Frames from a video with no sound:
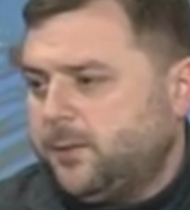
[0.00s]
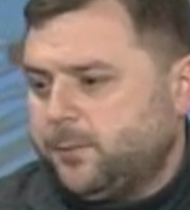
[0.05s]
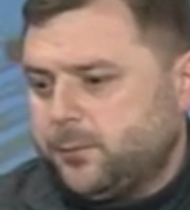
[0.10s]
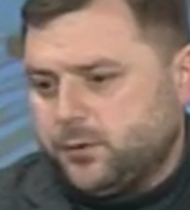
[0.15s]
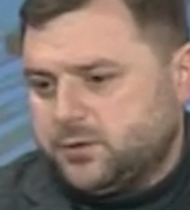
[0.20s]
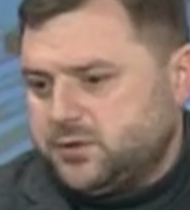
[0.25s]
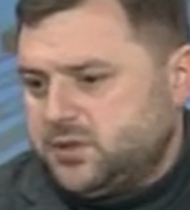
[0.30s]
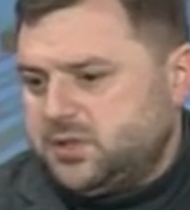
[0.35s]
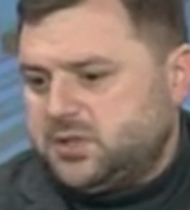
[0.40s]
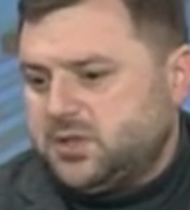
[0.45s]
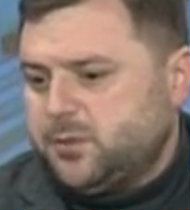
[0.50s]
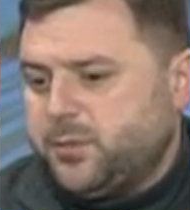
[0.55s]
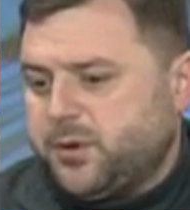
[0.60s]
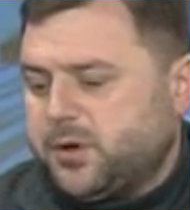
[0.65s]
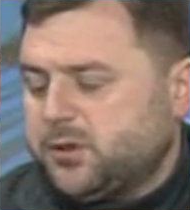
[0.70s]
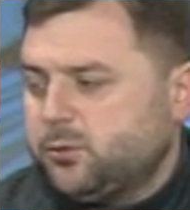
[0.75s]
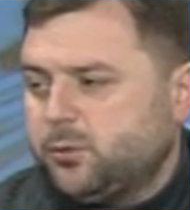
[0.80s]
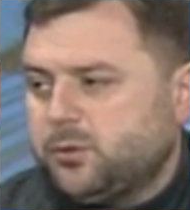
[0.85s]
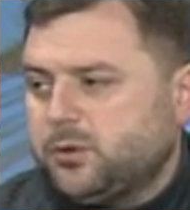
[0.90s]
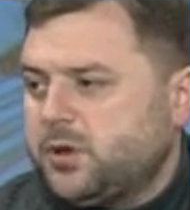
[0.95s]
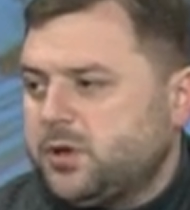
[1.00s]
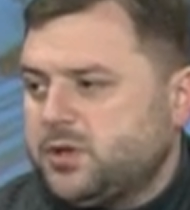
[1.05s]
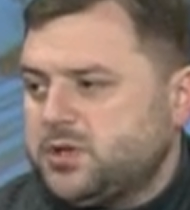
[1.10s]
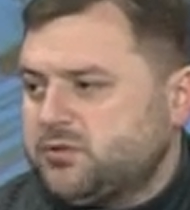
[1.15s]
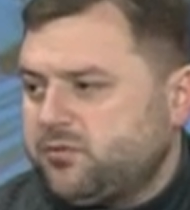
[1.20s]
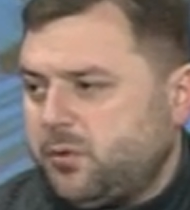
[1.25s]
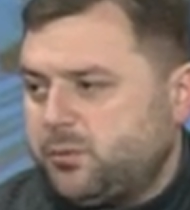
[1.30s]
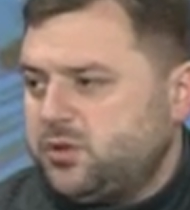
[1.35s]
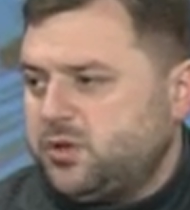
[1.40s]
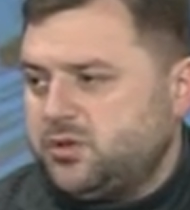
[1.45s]
То есть их температурный
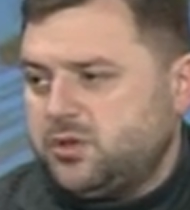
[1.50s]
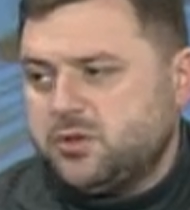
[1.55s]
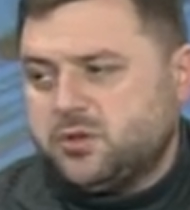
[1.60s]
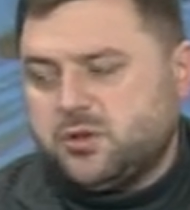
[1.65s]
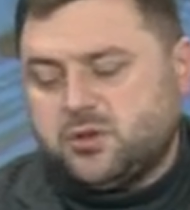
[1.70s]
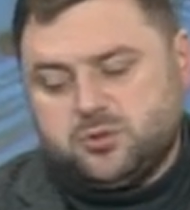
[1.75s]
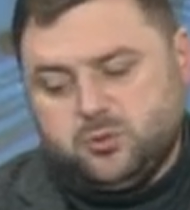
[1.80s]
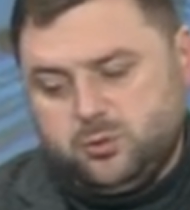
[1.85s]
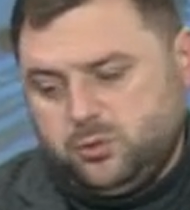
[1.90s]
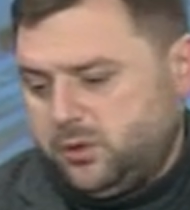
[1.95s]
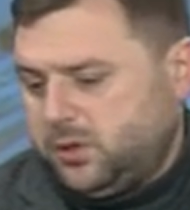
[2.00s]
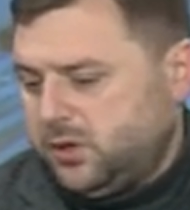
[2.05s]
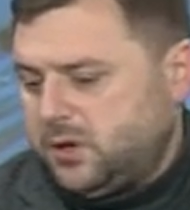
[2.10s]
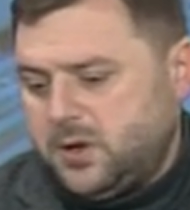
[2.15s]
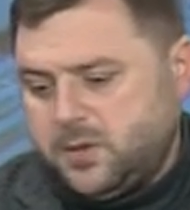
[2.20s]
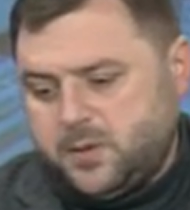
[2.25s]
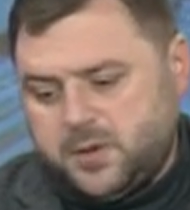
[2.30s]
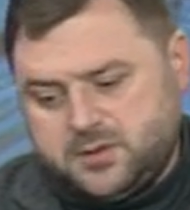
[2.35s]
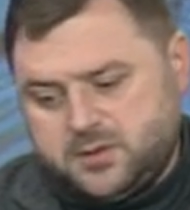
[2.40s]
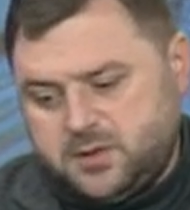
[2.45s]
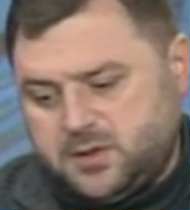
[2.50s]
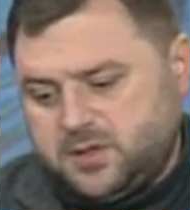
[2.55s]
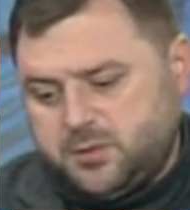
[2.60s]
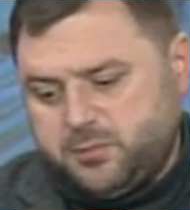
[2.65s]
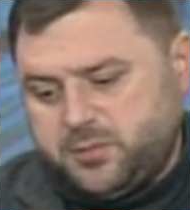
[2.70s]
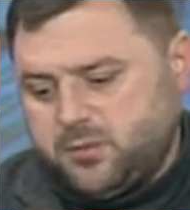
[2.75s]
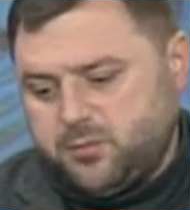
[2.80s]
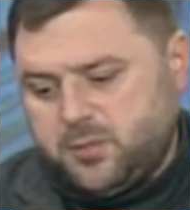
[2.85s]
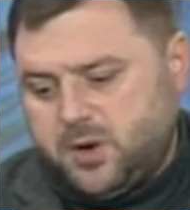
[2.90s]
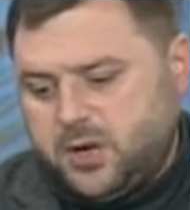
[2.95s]
режим вообще не интересует, для нас это
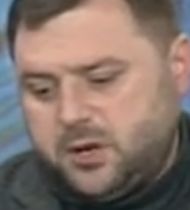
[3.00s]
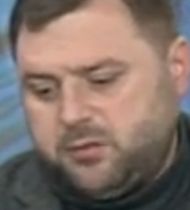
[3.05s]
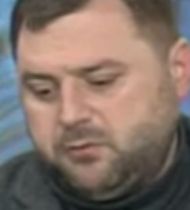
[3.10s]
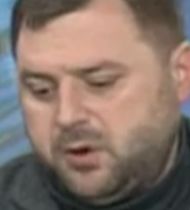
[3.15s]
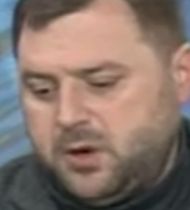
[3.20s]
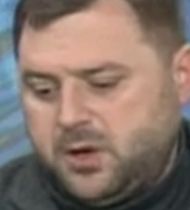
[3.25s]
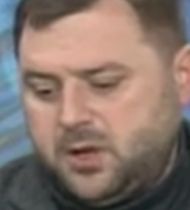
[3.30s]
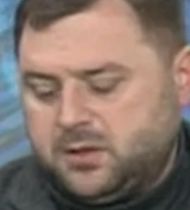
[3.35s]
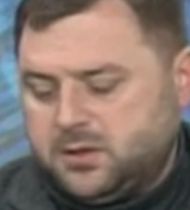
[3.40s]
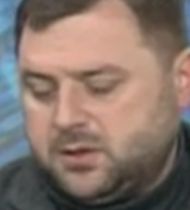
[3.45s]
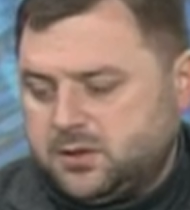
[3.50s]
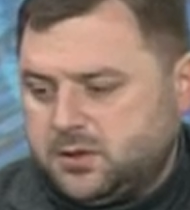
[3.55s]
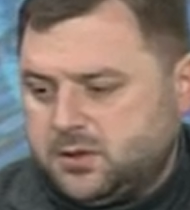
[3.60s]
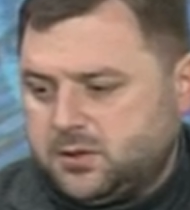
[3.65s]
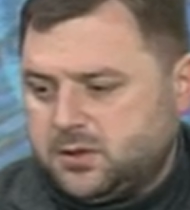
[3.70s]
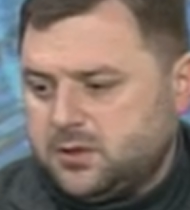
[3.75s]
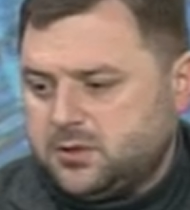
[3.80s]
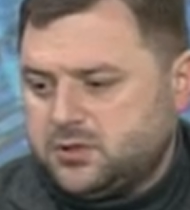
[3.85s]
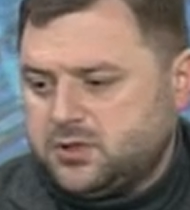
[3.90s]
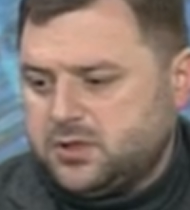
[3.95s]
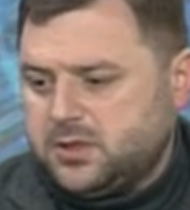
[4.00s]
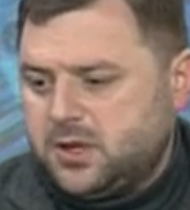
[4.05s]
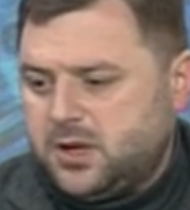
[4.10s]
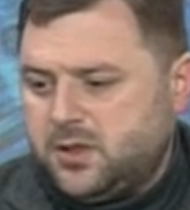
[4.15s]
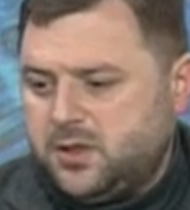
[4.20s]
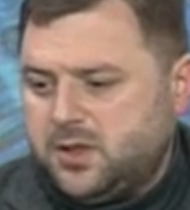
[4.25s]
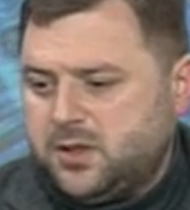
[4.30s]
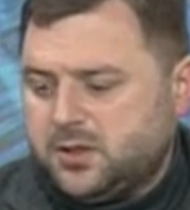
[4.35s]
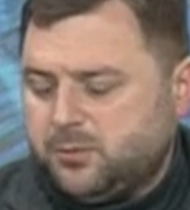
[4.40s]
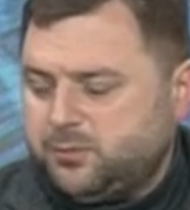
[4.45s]
оптимальный вариант, это толщина
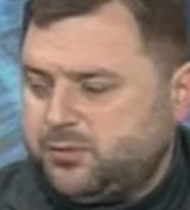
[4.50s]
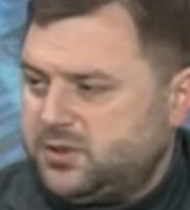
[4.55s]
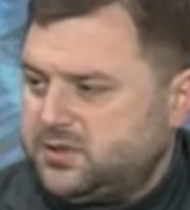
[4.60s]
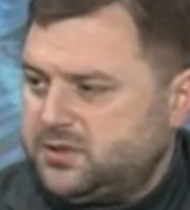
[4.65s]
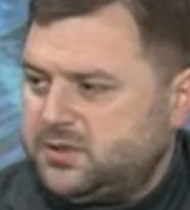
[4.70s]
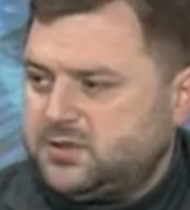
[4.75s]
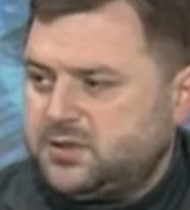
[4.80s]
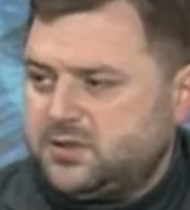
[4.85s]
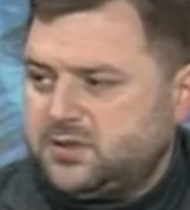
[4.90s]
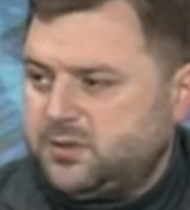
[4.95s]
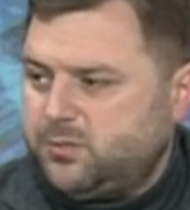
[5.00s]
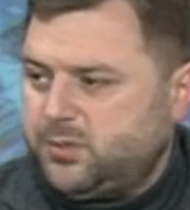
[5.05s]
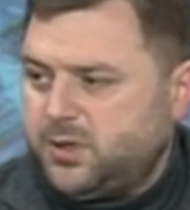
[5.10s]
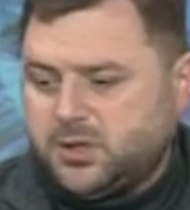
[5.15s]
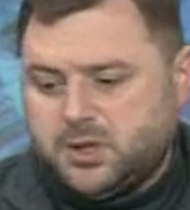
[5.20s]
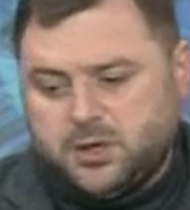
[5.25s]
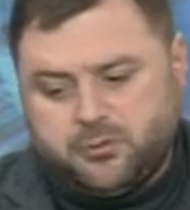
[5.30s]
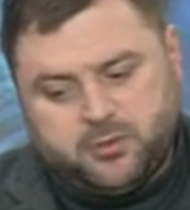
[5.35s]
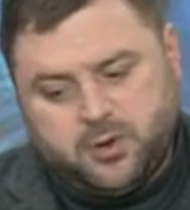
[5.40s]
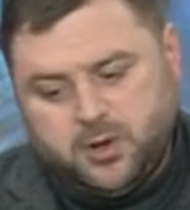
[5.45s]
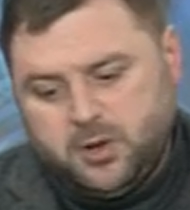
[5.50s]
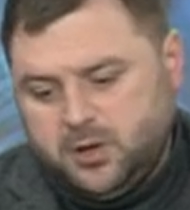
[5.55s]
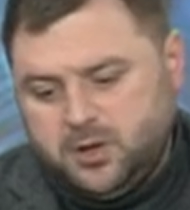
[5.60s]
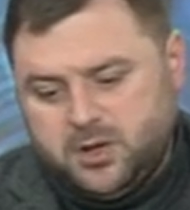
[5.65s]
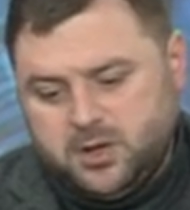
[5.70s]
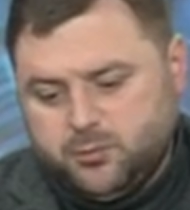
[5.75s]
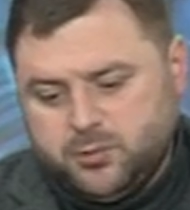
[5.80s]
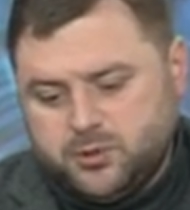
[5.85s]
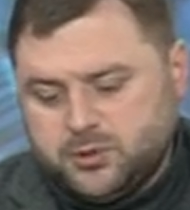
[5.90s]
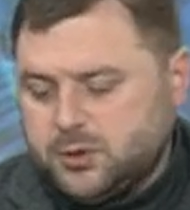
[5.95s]
льда там 10 сантиметров,
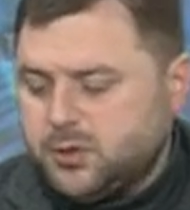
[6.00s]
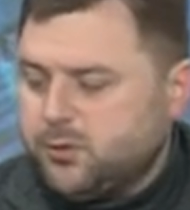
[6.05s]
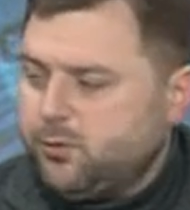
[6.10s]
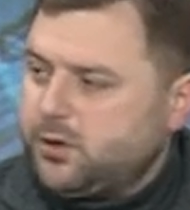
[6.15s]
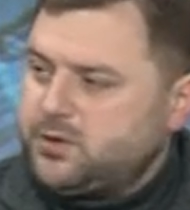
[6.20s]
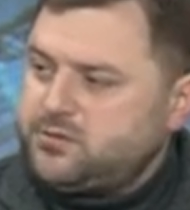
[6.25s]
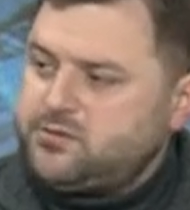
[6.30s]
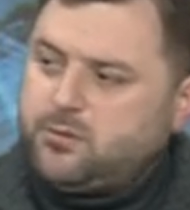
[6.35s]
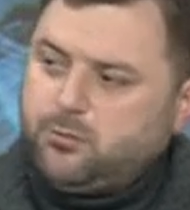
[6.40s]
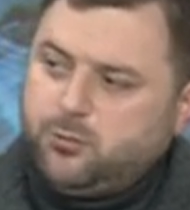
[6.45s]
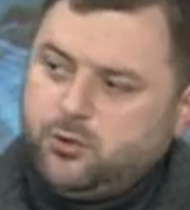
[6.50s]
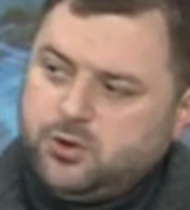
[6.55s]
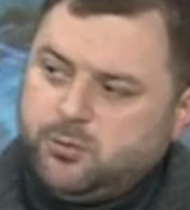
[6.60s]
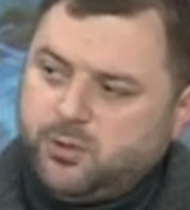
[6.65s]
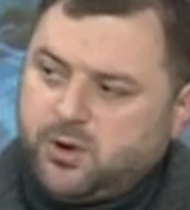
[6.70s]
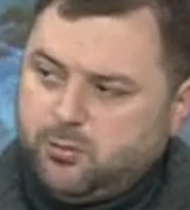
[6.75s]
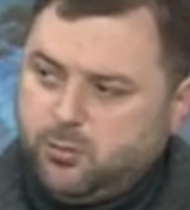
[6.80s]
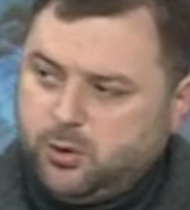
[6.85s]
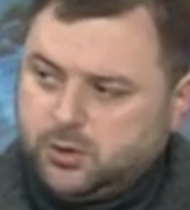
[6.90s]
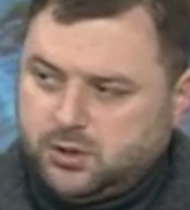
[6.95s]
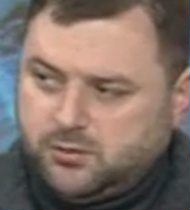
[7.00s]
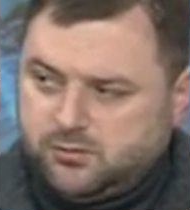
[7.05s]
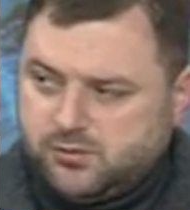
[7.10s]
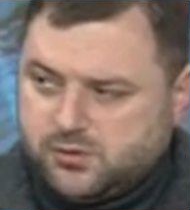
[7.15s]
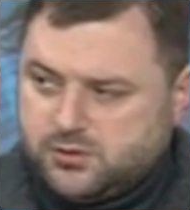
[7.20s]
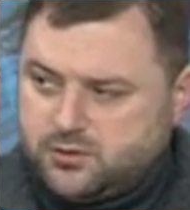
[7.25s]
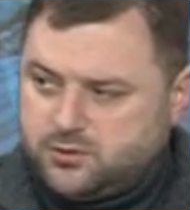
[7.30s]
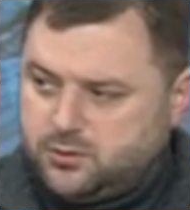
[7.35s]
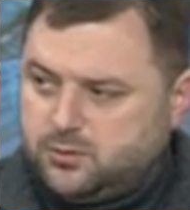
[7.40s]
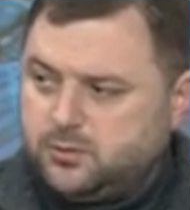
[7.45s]
и мы с удовольствием будем работать С
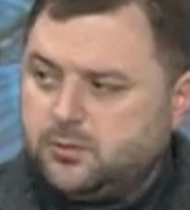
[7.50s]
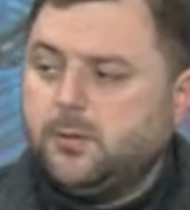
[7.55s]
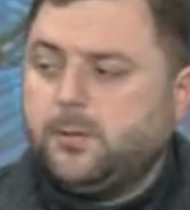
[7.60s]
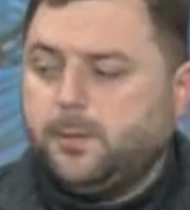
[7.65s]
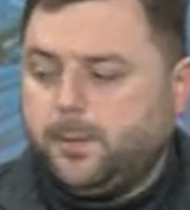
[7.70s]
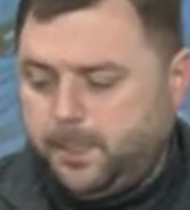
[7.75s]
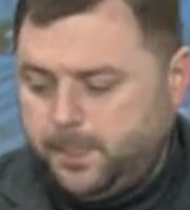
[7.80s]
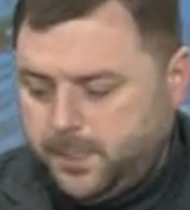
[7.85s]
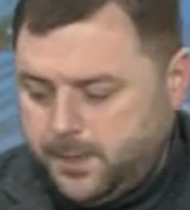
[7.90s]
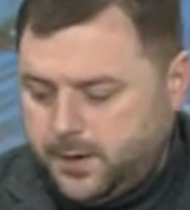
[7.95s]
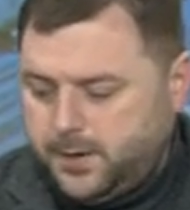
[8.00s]
внизу. удовольствием, да.